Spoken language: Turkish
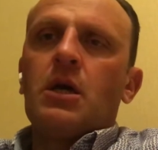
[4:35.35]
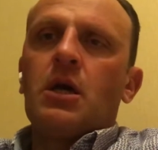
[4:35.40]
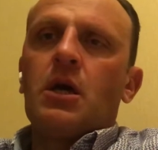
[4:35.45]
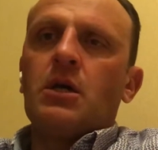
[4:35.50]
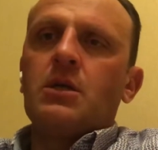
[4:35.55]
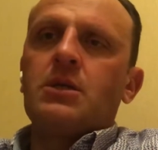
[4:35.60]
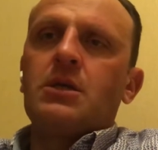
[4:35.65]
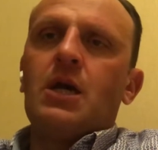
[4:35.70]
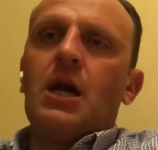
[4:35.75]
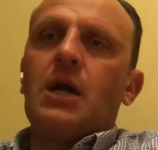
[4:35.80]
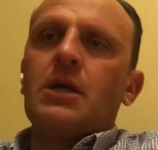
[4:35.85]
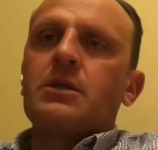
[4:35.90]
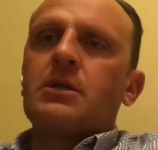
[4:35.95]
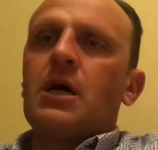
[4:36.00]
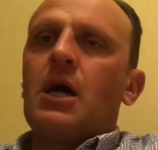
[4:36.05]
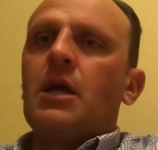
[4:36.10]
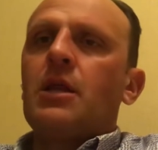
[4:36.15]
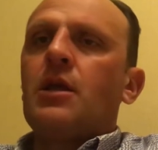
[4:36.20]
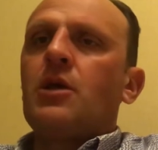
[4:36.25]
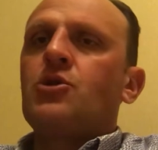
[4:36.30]
Kasiyer
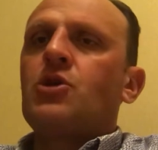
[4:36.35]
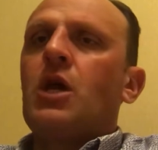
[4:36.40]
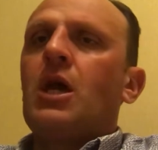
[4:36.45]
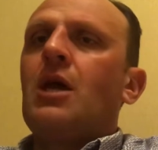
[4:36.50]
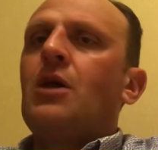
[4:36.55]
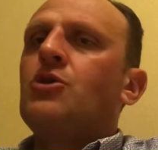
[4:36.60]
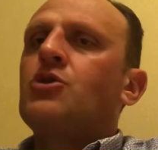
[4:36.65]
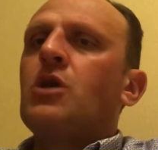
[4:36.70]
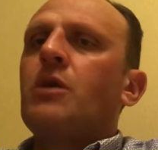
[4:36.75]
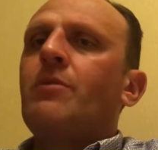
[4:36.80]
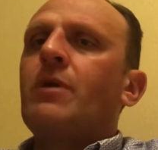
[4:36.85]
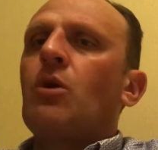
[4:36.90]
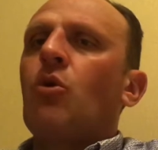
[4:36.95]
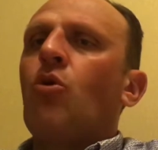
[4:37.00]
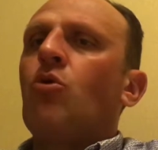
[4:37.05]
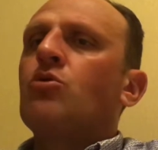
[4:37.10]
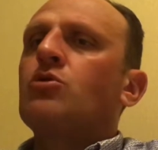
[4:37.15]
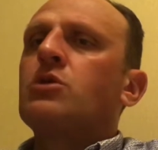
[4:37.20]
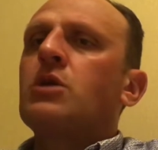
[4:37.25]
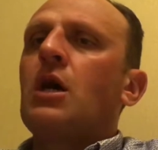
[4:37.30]
sadece ince bir
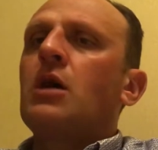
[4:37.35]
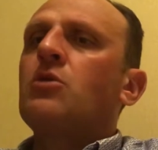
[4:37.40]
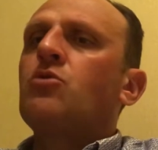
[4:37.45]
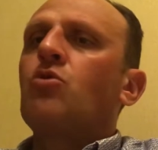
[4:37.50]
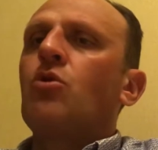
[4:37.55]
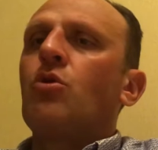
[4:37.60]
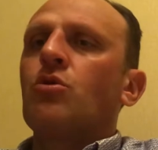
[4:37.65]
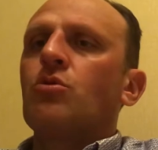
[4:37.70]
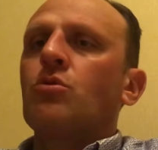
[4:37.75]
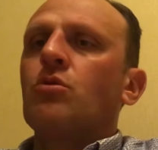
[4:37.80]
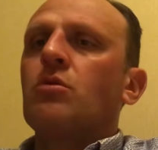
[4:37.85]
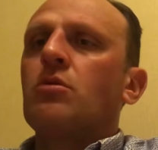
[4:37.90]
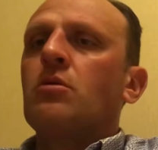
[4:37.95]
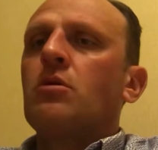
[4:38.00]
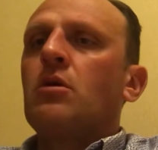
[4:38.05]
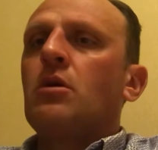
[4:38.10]
10 sent gördü.